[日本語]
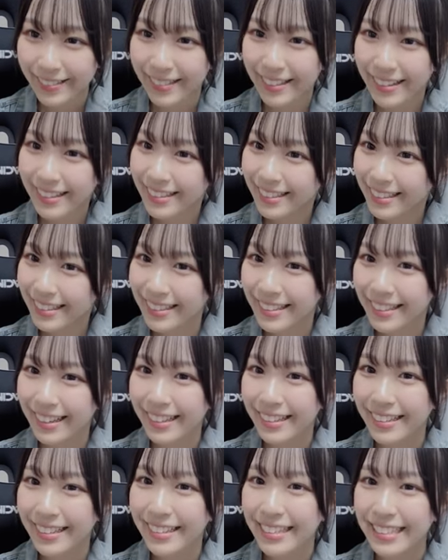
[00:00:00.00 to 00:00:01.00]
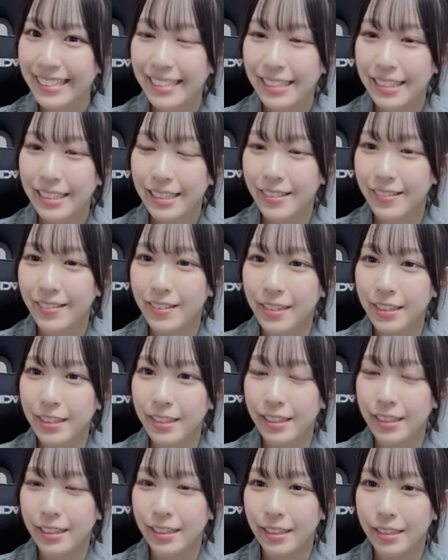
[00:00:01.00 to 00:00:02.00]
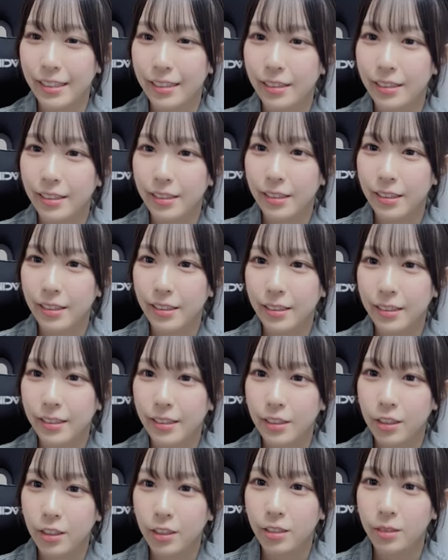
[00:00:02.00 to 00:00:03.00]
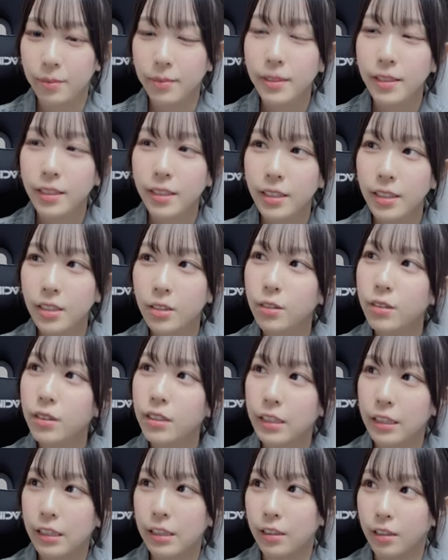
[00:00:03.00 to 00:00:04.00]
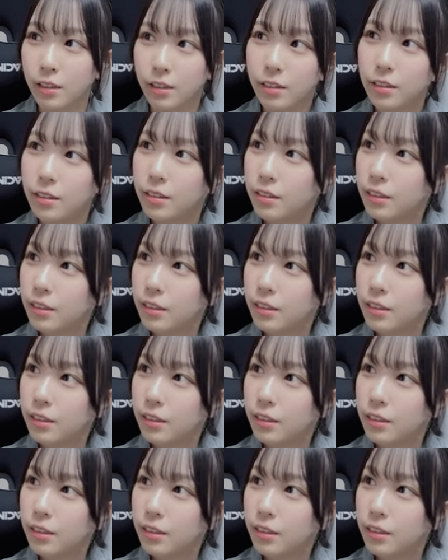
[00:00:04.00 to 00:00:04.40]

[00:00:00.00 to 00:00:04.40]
わかんないなわかんないなシミュレーションってなんだ